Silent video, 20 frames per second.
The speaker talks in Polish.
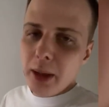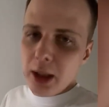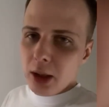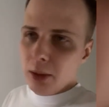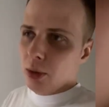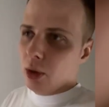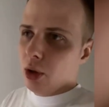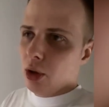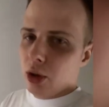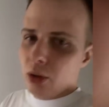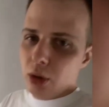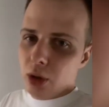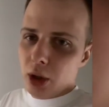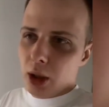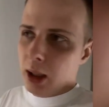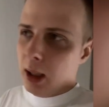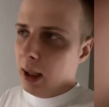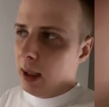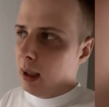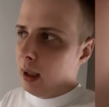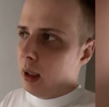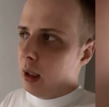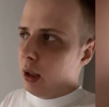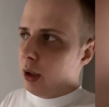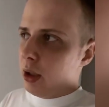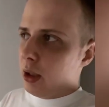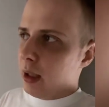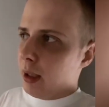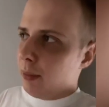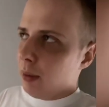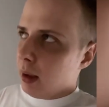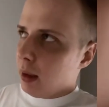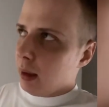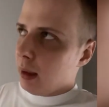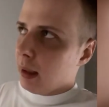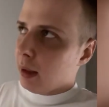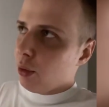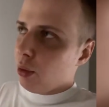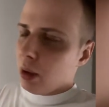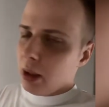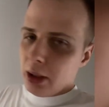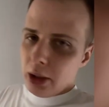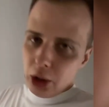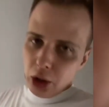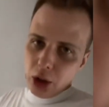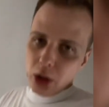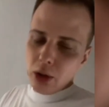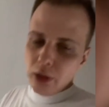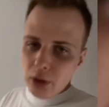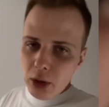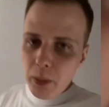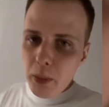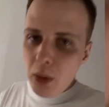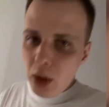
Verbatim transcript: Bardziej mi chodziło, że czasami niektóre z tych czynów są